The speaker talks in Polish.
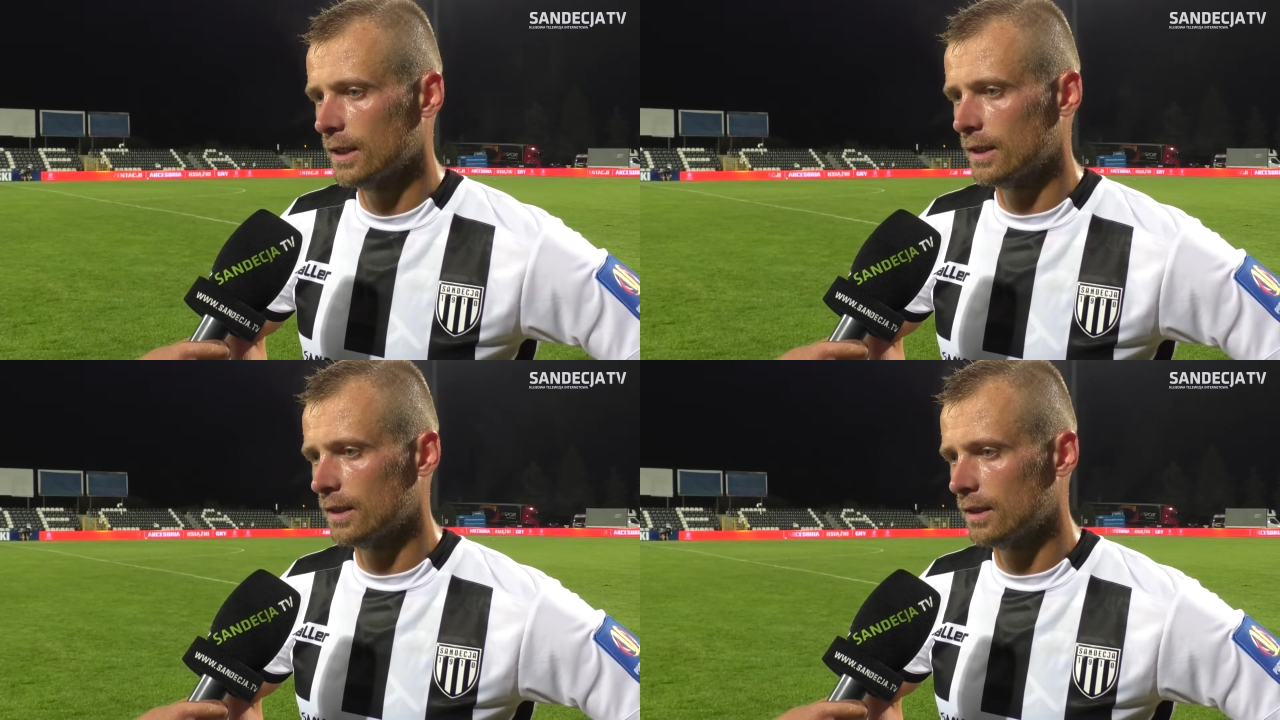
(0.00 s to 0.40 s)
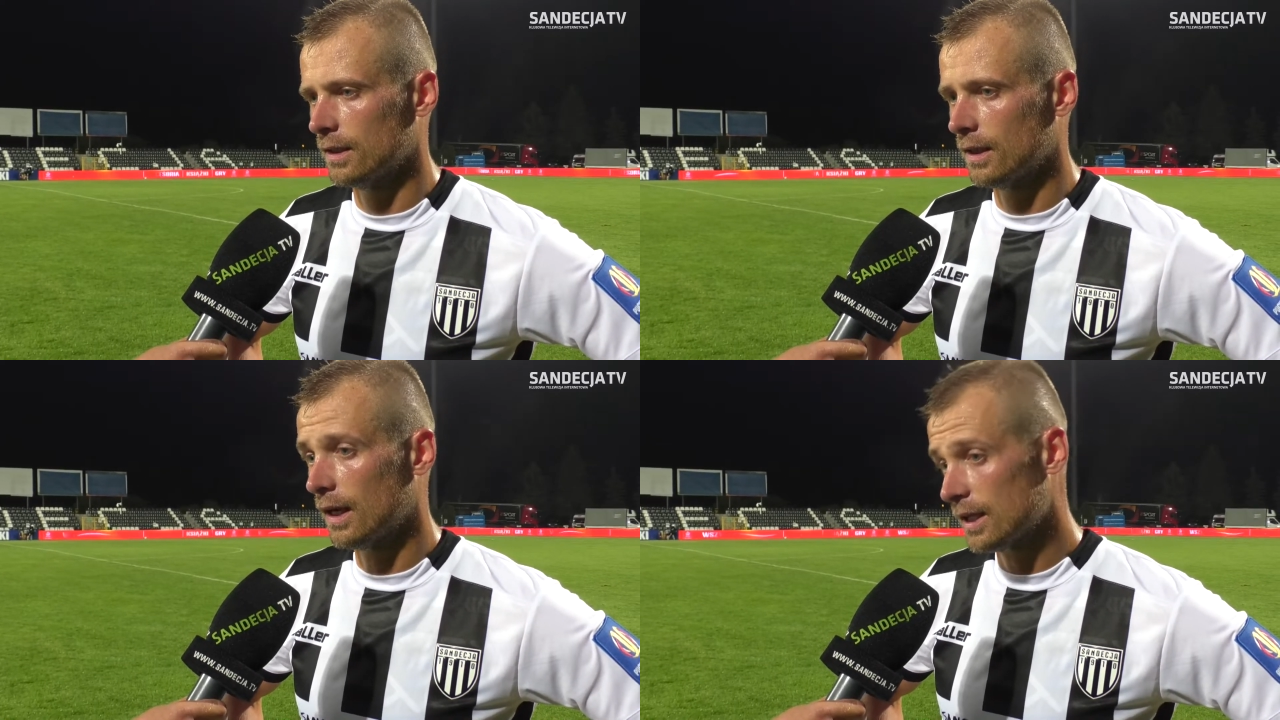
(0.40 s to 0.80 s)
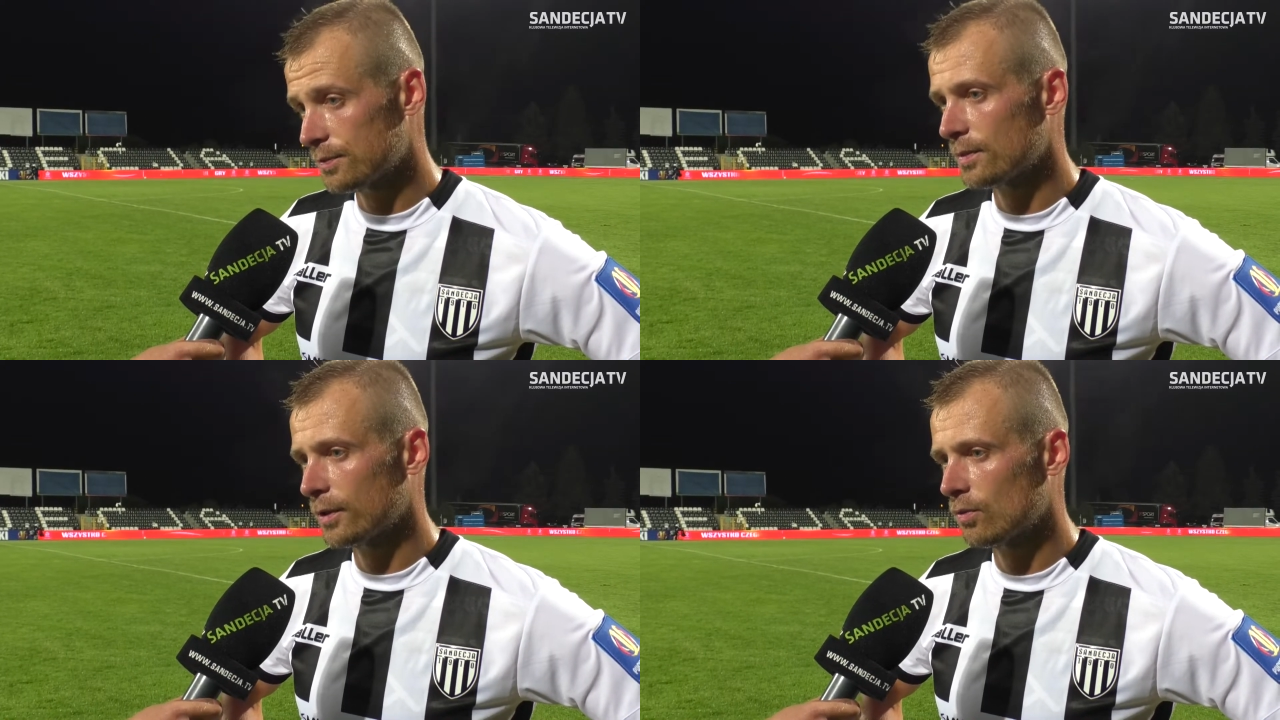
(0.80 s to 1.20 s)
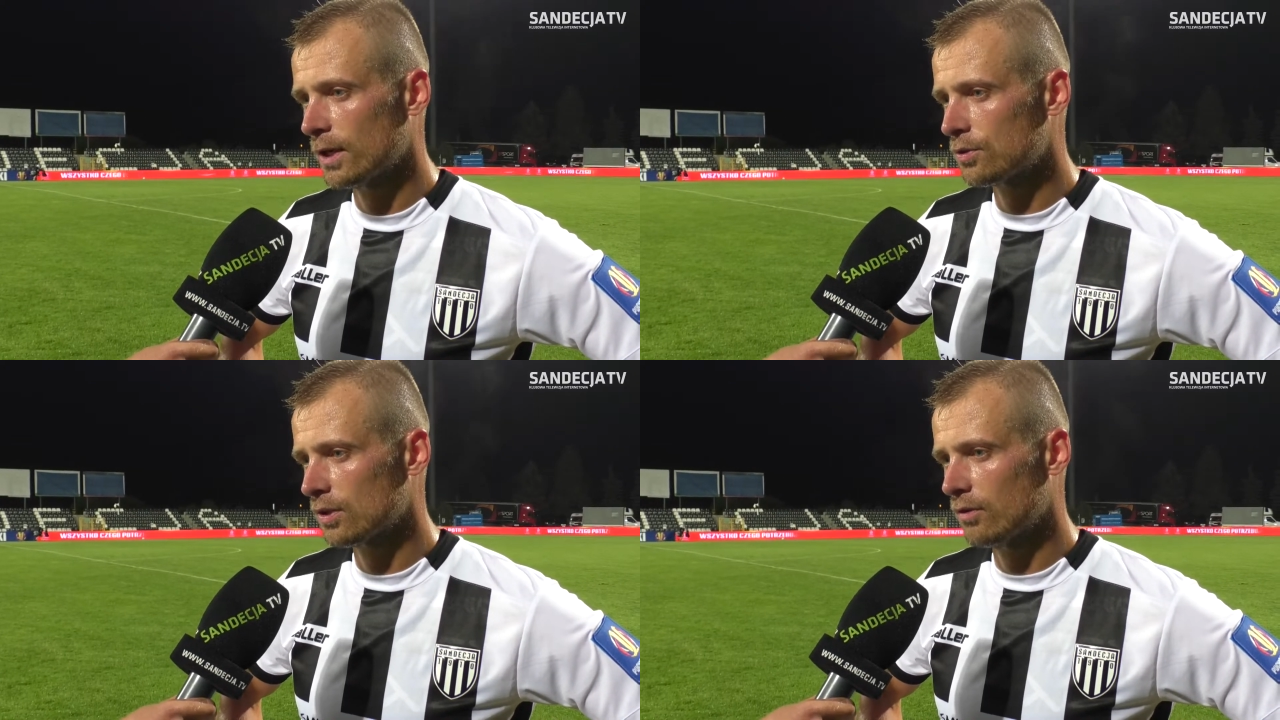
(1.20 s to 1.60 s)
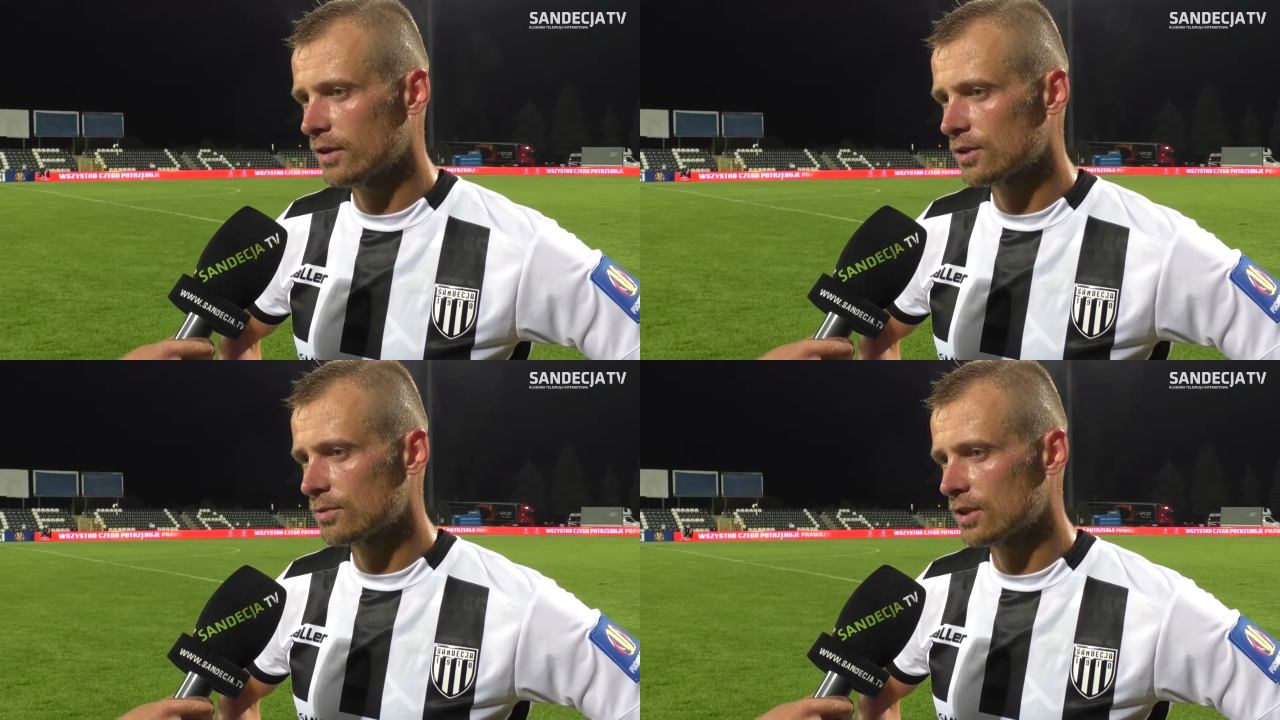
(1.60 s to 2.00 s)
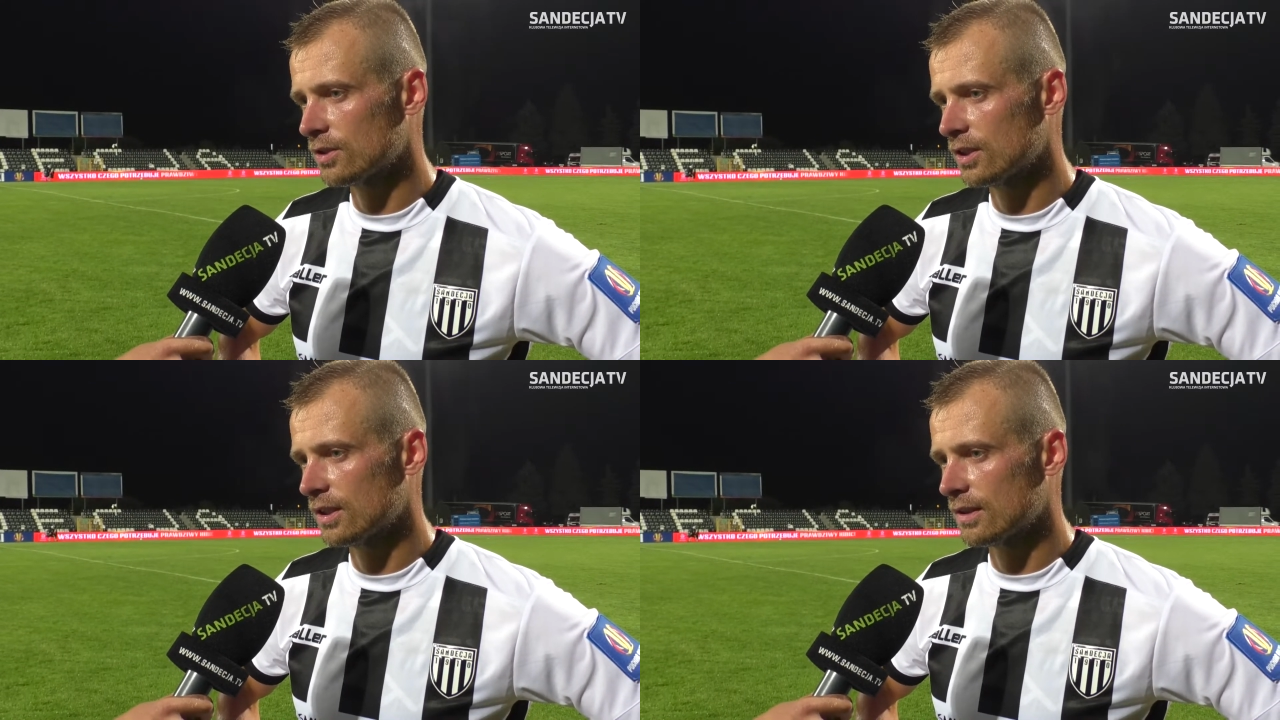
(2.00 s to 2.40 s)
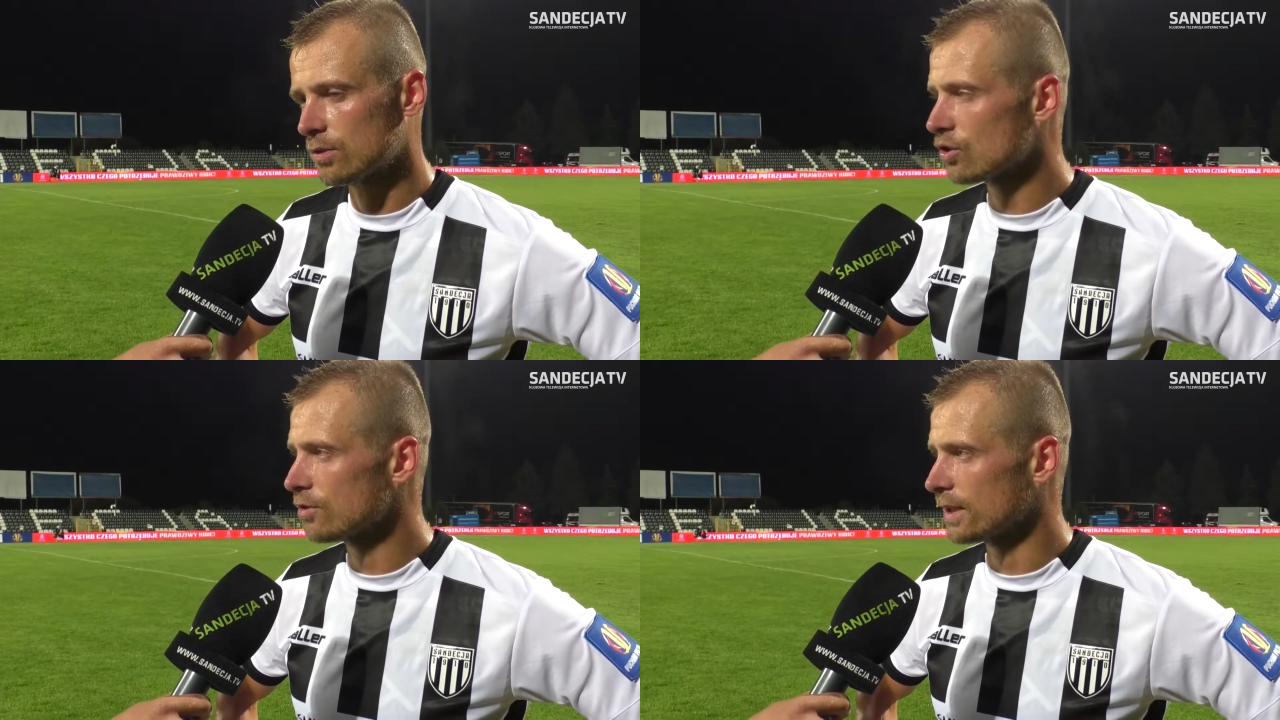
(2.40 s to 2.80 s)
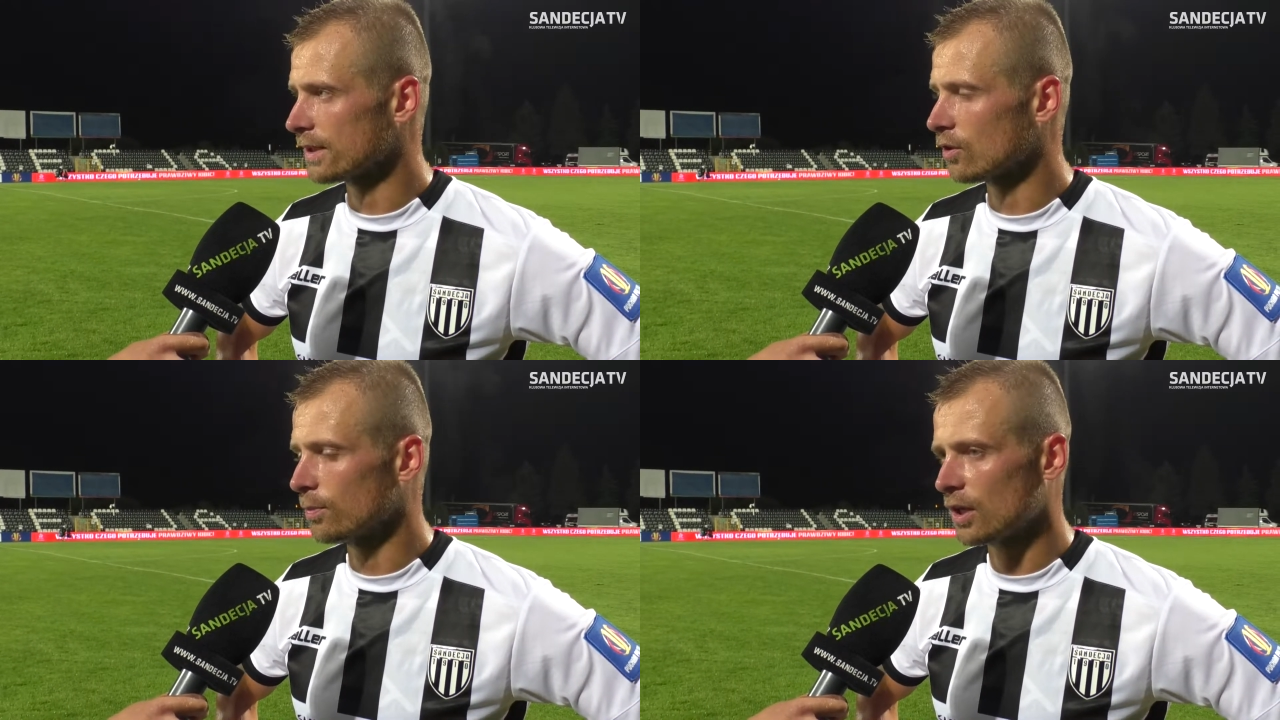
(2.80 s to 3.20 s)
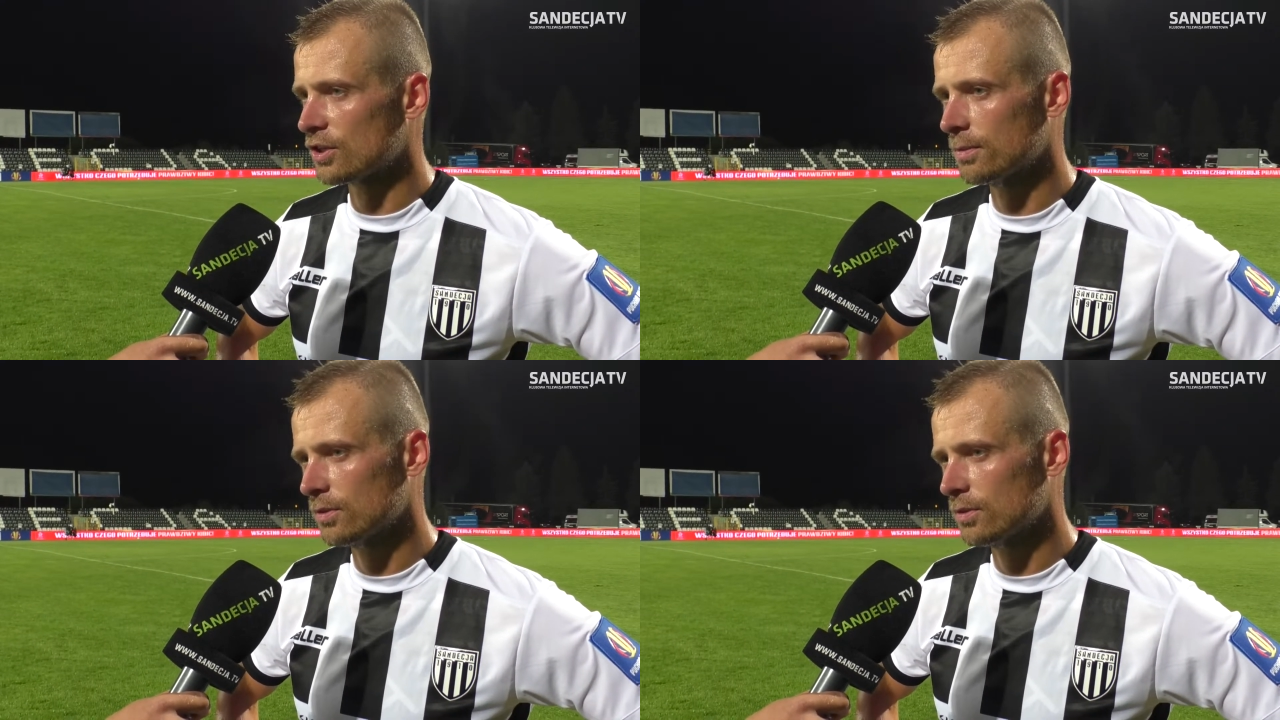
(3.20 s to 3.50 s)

E, ale z przebiegu meczu ja uważam, że, że nie zasłużyliśmy na taką porażkę,